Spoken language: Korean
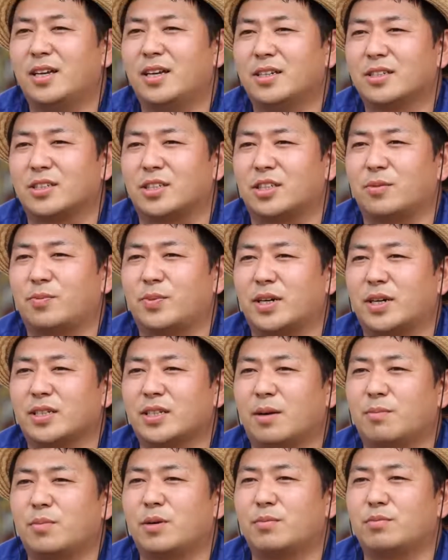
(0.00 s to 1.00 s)
지디피가
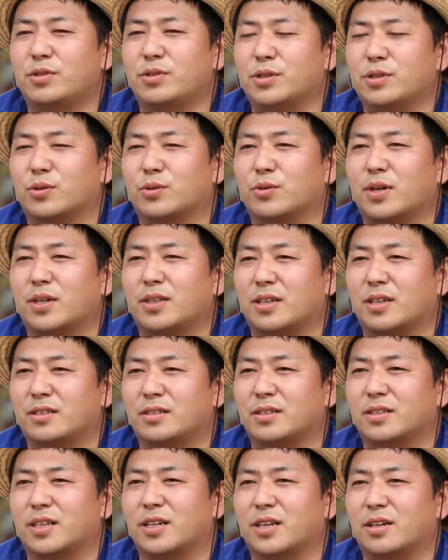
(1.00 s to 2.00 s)
삼만 불 정도가
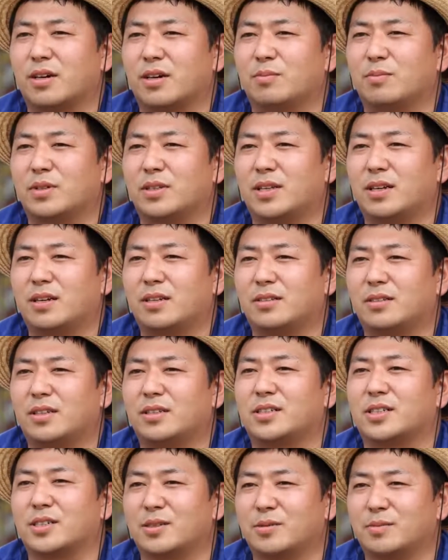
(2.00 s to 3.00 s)
됐을 때라고 합니다. 근데
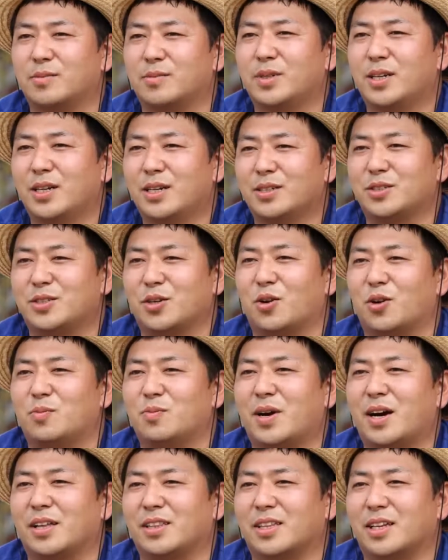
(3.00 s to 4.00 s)
지금 이제
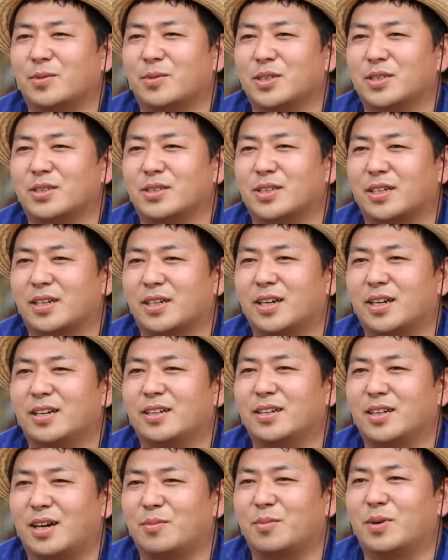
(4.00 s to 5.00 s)
얼마 안 남았으니까
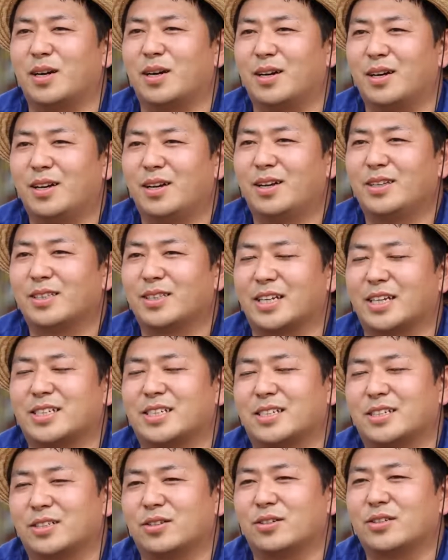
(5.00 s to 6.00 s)
아마
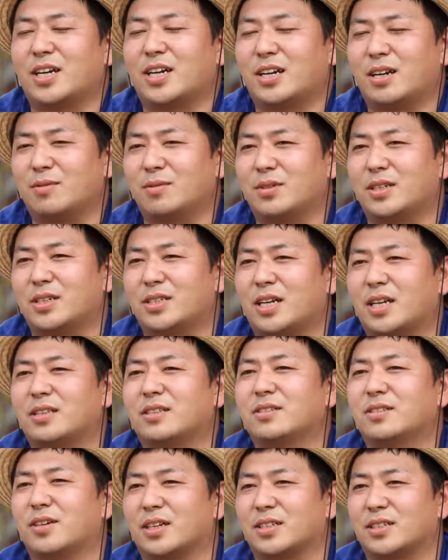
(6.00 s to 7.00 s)
다시 그런 사람들이
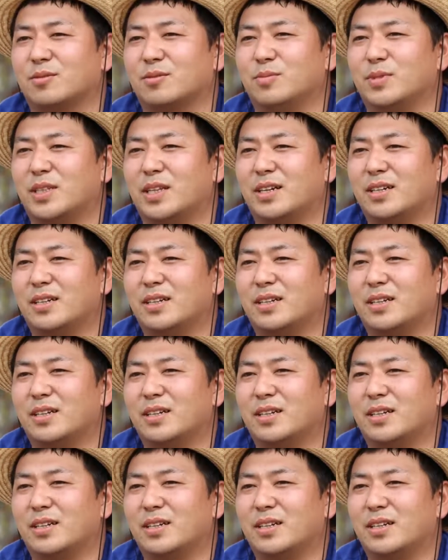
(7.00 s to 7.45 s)
찾는 것 같습니다.